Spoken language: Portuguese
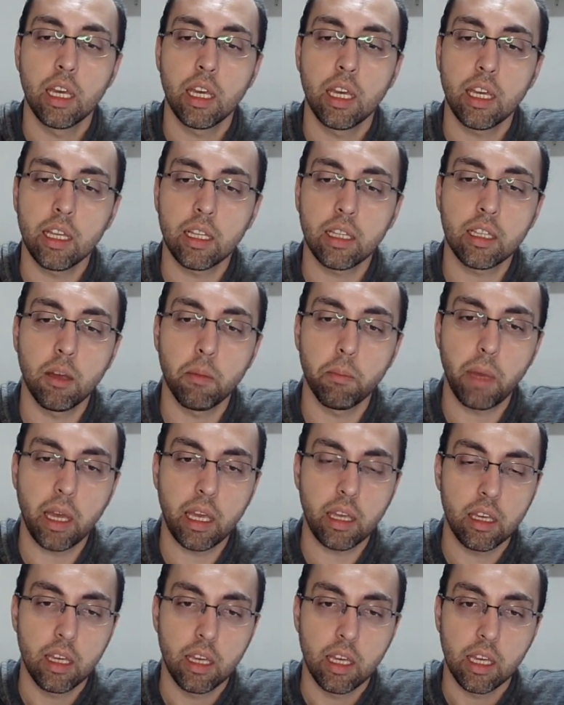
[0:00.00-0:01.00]
E
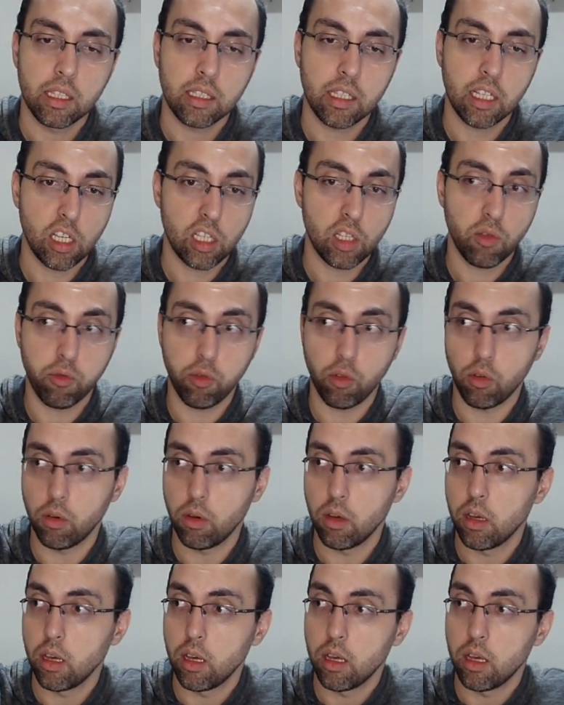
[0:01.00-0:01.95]
também, se a gente for